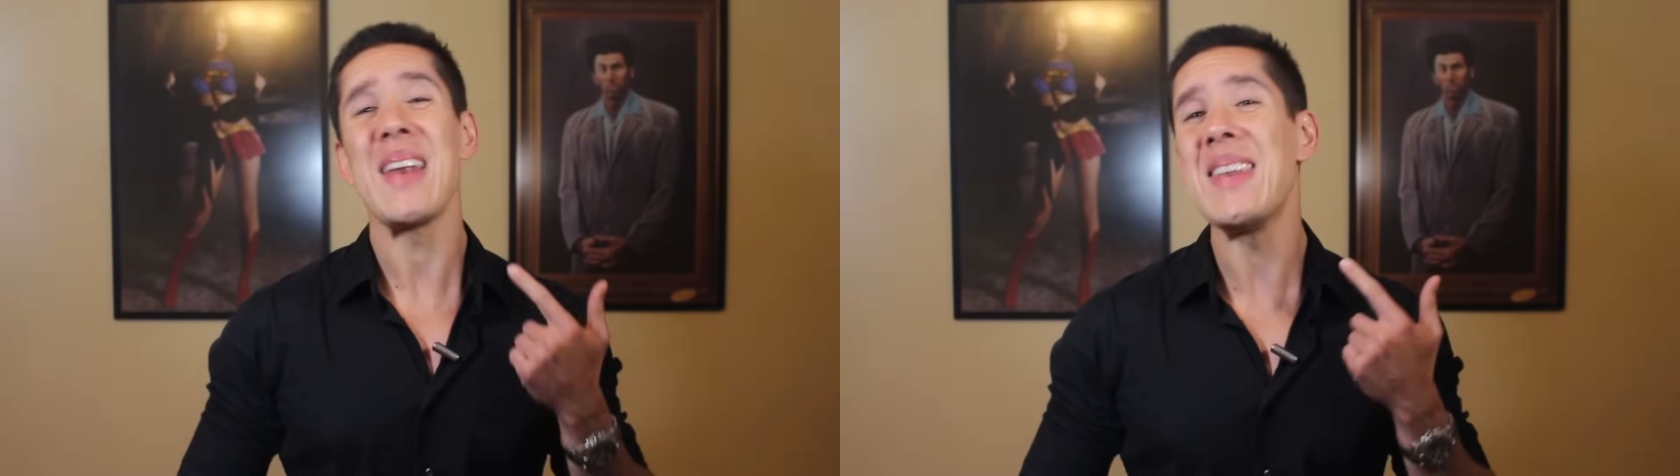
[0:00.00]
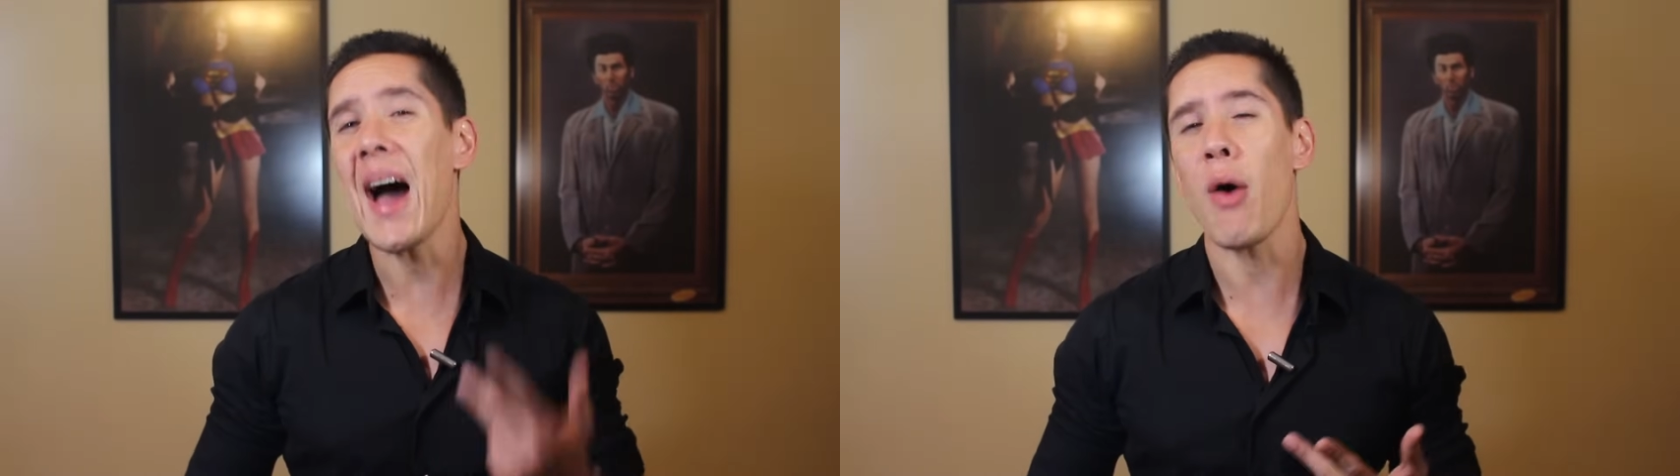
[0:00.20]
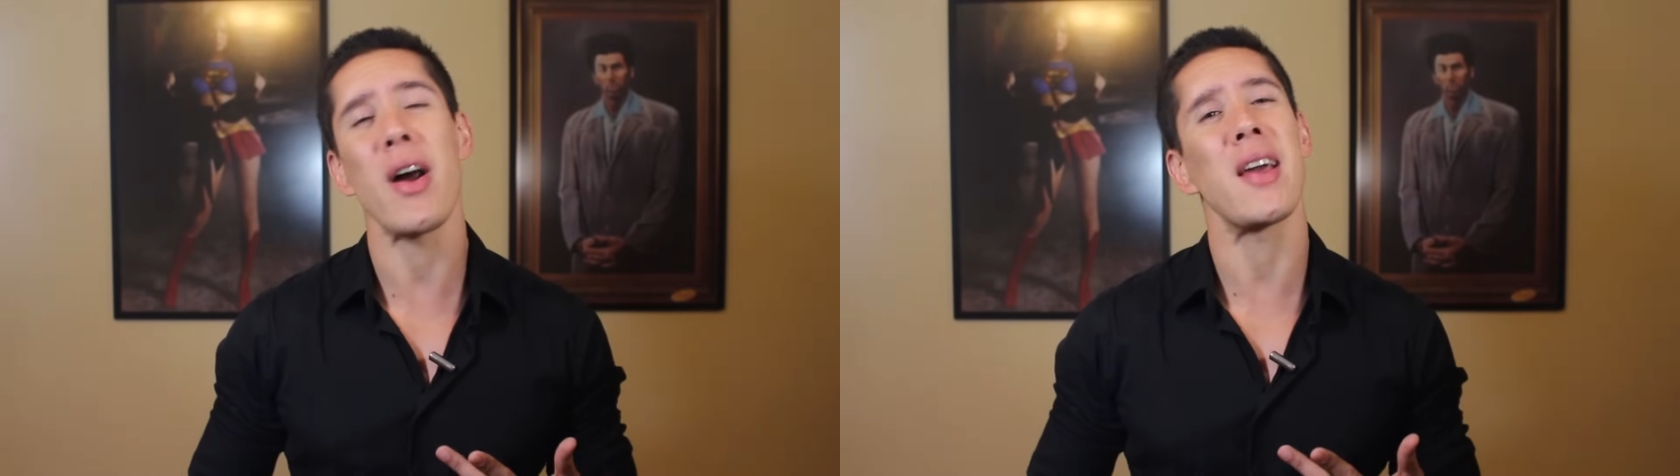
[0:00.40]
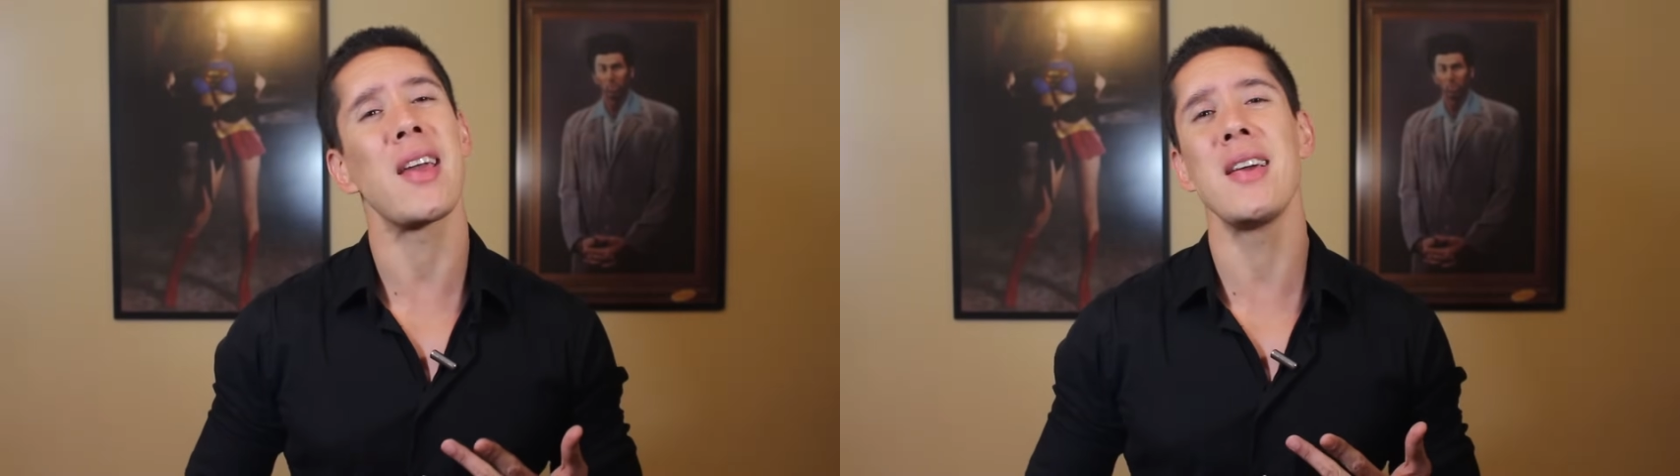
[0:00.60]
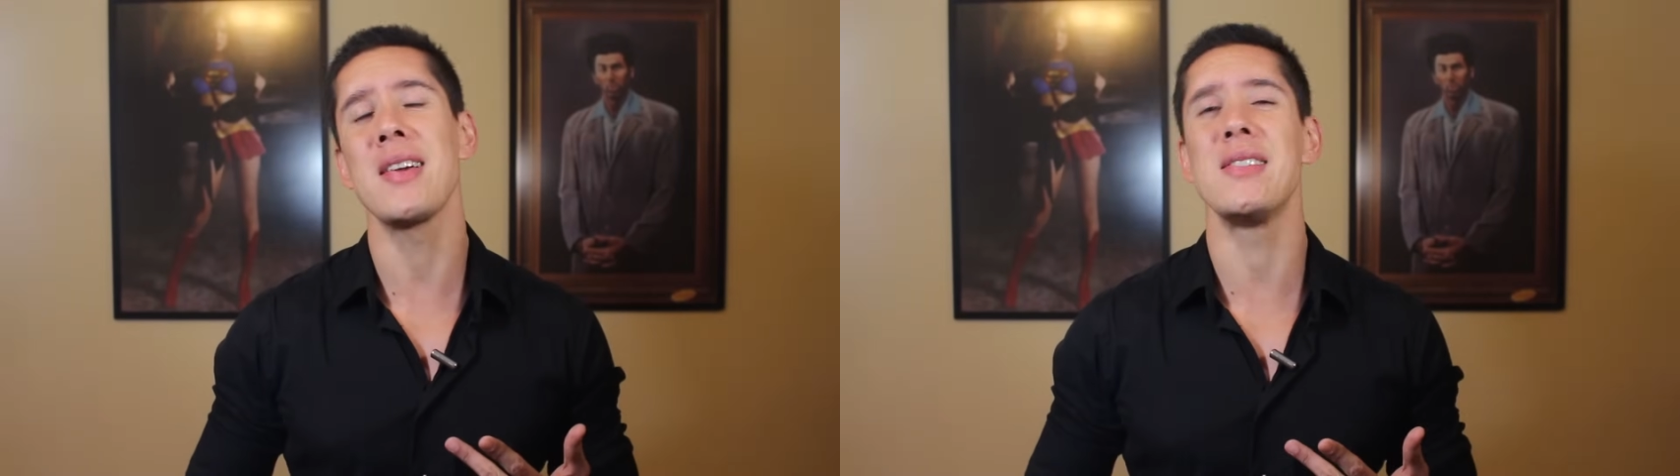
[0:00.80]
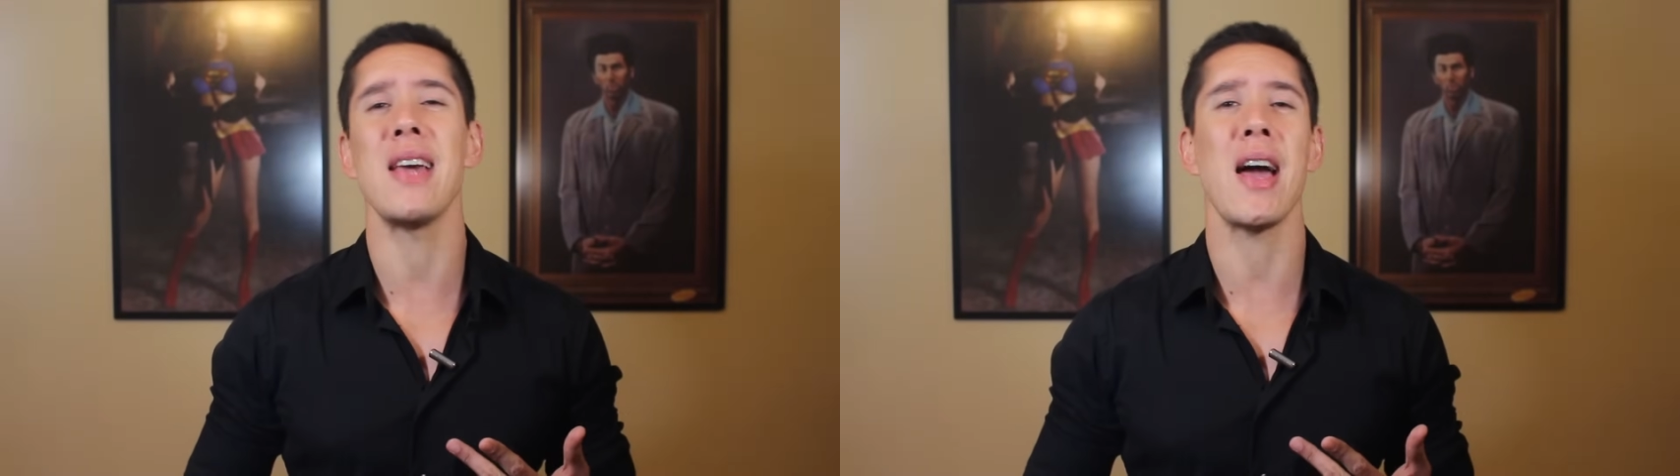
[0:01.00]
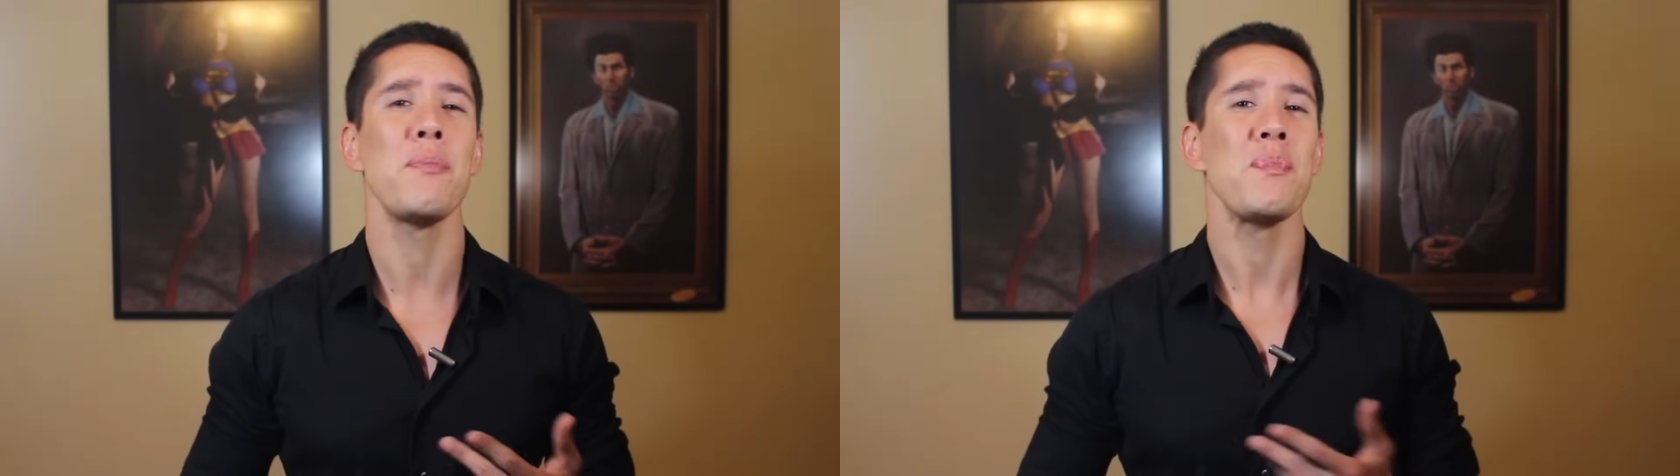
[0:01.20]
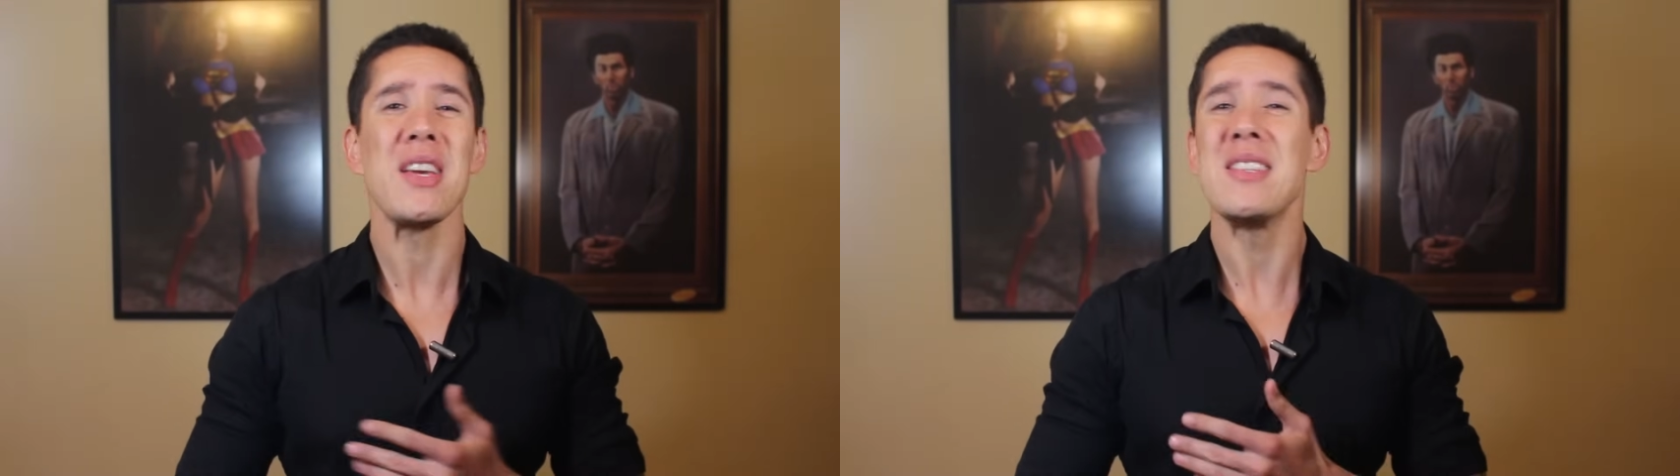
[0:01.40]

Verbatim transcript: na hora que ele quiser,